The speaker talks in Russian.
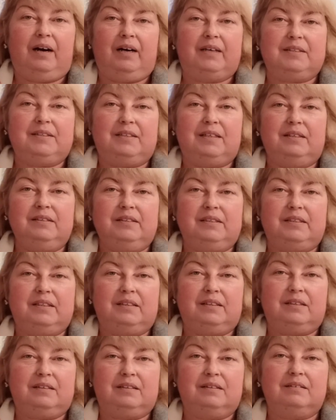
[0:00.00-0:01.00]

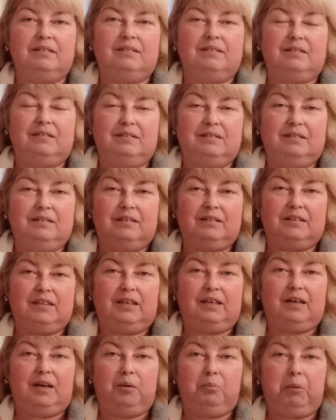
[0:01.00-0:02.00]
остался
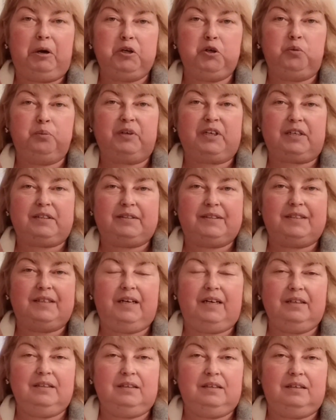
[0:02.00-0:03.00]
на моем
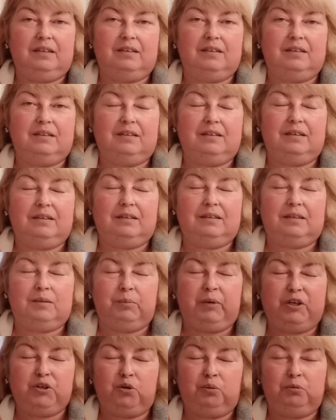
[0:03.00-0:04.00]
кардигане и на
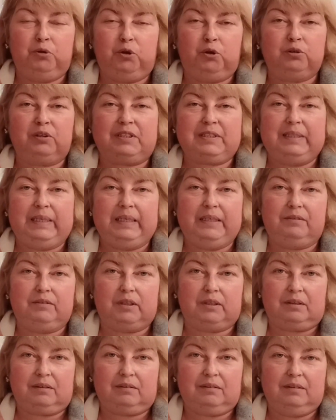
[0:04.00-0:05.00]
моем
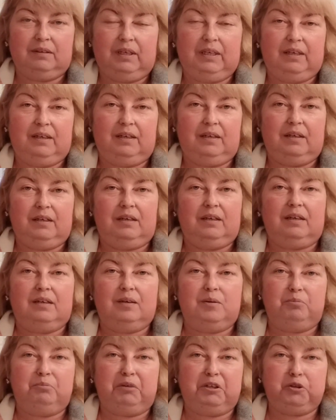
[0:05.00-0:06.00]
лонгсливе.
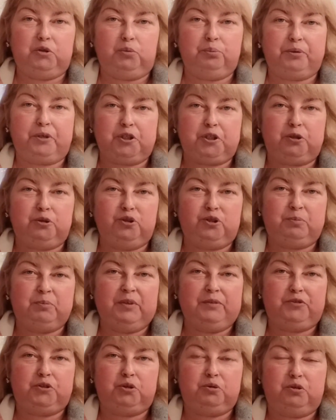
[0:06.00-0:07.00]
Потом пришлось
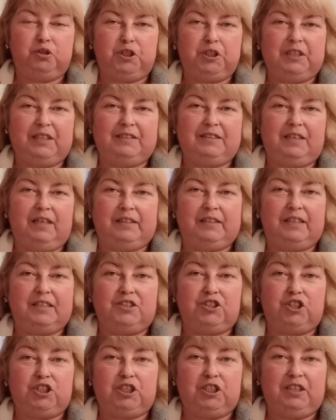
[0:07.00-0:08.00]
мне все тщательно
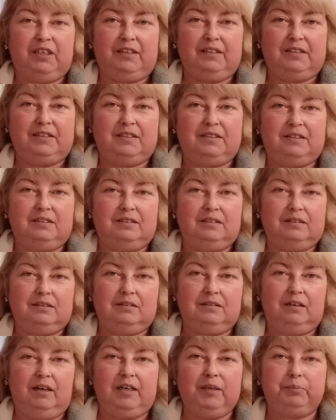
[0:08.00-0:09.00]
очищать
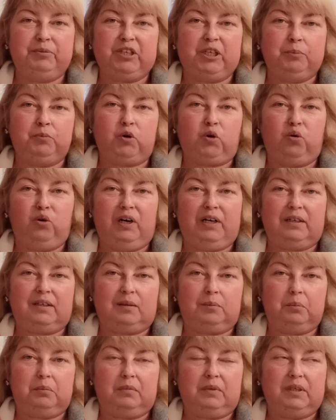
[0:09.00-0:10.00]
э, липким
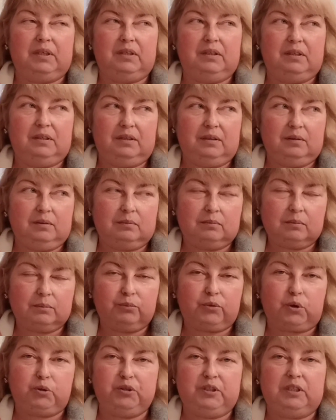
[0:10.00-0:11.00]
роликом и
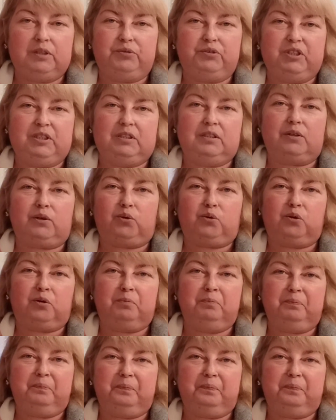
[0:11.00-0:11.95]
бросить в стирку.